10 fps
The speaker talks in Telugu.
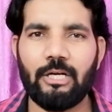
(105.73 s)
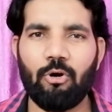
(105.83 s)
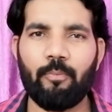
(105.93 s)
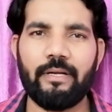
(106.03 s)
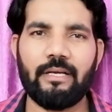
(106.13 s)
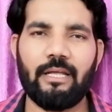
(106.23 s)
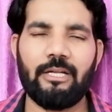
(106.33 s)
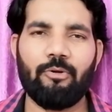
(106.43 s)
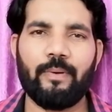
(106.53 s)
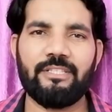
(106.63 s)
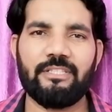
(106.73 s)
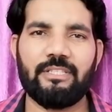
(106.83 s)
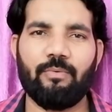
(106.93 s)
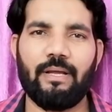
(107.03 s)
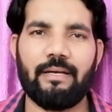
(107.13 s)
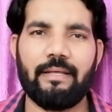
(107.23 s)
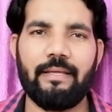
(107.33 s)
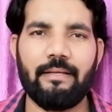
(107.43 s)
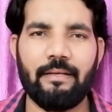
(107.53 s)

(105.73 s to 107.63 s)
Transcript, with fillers: గవర్నమెంట్ కాలేజీలో పనిచేసే వాళ్ళని